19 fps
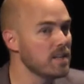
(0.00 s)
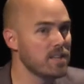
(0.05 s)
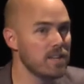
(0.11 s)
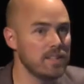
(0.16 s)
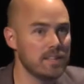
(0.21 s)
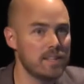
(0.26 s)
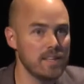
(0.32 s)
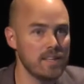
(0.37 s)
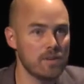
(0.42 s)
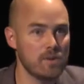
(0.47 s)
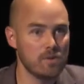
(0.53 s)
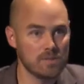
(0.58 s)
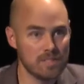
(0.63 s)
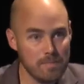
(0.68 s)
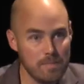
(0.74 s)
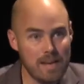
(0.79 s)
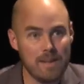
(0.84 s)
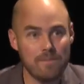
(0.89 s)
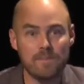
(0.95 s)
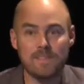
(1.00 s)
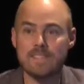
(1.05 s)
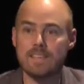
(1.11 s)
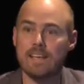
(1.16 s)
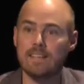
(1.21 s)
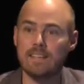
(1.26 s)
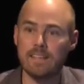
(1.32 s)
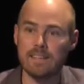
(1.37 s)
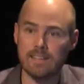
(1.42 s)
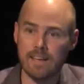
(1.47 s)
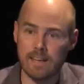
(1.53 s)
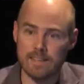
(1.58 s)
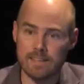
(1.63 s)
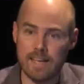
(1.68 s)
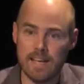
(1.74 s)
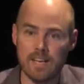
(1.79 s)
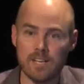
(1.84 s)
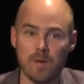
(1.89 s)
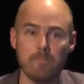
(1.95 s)
qui a été causé, mais la fiscalité étant
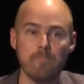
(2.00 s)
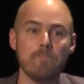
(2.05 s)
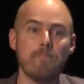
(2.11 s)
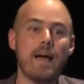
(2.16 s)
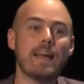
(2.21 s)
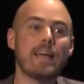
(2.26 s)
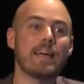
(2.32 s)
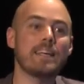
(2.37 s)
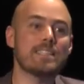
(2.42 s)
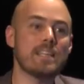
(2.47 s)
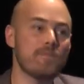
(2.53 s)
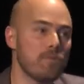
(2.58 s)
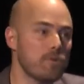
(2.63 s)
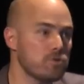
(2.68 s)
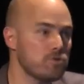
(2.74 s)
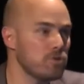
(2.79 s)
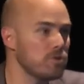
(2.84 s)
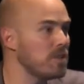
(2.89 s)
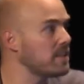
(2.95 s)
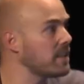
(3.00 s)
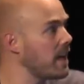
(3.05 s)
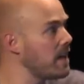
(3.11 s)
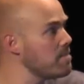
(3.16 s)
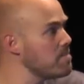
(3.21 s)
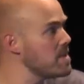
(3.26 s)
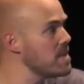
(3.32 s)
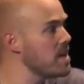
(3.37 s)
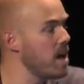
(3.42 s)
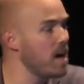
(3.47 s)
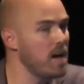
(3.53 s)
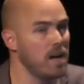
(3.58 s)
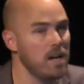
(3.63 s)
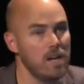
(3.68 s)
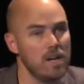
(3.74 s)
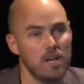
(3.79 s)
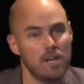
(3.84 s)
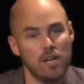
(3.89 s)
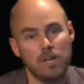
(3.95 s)
telle que malgré sa fortune de 30 milliards
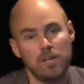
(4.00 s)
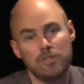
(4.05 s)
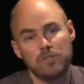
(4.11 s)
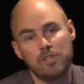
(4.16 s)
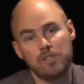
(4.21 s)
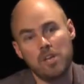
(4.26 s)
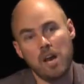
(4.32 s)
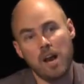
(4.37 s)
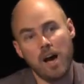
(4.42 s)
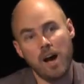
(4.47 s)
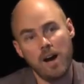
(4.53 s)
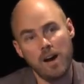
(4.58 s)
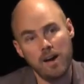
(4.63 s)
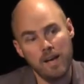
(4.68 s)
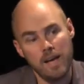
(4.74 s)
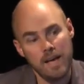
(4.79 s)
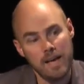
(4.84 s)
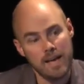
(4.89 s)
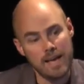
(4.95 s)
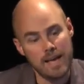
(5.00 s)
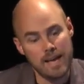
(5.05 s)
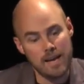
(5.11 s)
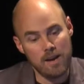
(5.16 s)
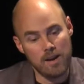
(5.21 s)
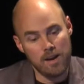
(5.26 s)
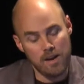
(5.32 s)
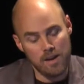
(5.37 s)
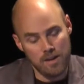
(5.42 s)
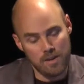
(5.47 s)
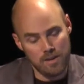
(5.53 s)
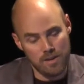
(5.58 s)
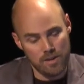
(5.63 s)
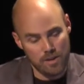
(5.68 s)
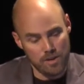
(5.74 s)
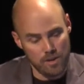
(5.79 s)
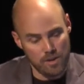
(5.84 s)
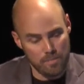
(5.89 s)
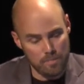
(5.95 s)
de dollars, elle a
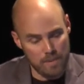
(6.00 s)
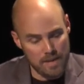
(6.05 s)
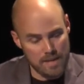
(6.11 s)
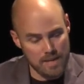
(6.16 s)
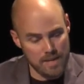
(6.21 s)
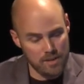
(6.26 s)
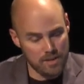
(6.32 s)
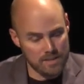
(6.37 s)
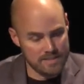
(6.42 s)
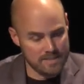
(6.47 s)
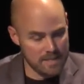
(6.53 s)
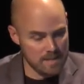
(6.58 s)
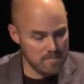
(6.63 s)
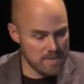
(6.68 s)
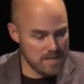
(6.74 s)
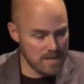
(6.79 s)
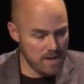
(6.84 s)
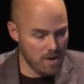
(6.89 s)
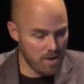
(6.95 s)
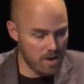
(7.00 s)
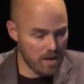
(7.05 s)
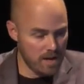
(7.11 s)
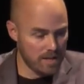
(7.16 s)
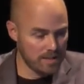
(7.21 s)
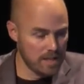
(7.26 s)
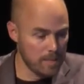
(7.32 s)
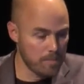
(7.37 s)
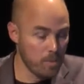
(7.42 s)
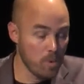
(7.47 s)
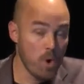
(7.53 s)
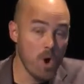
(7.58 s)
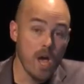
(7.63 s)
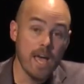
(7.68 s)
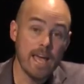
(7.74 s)
payé que 5 millions en impôts.